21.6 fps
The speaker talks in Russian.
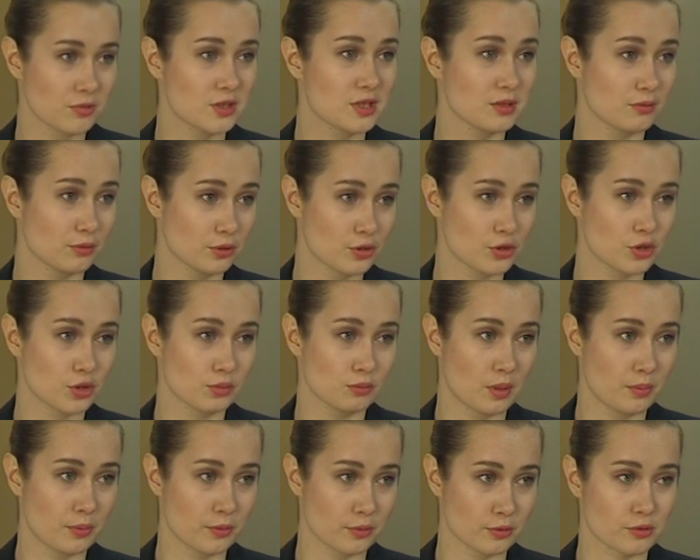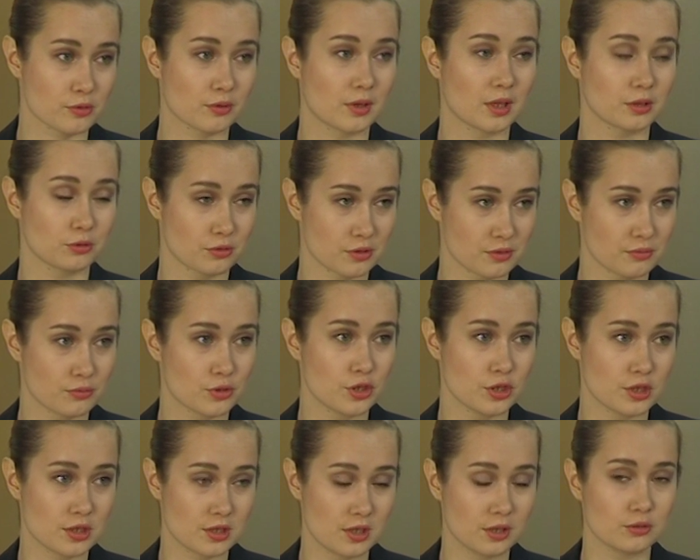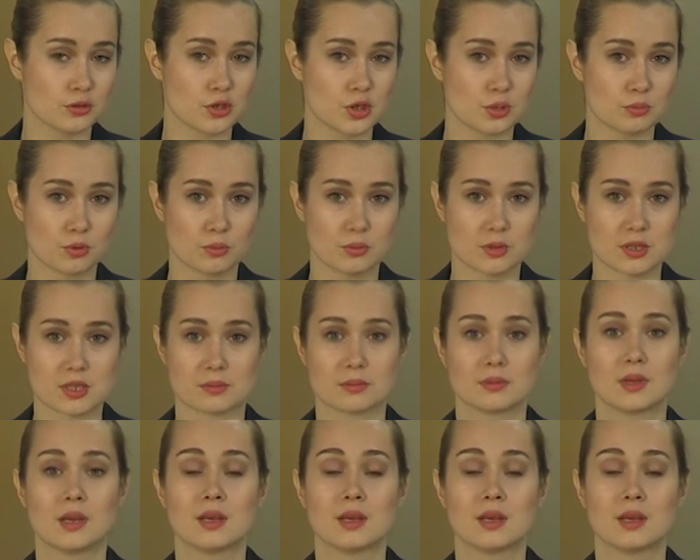к сегодняшнему опросу, который звучит следующим образом.